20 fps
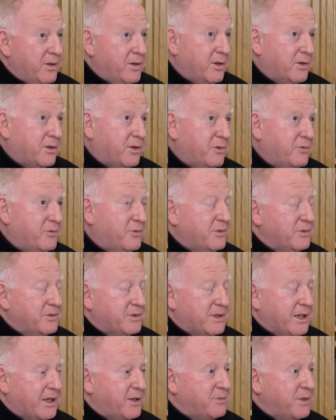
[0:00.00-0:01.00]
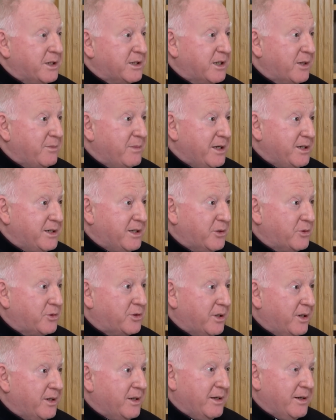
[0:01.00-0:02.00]
no to w Starym Testamencie
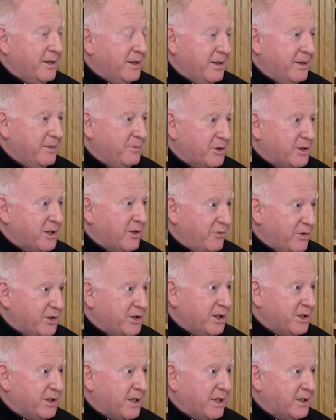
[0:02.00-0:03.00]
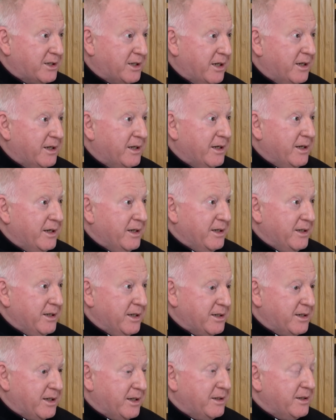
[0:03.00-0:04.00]
już e, można wyczytać, że
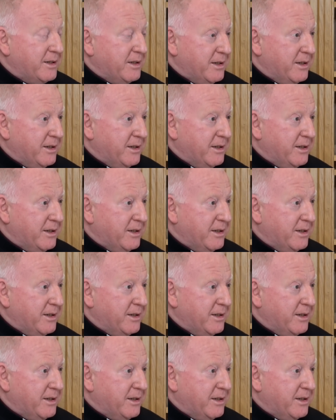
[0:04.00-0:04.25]
jeśli e,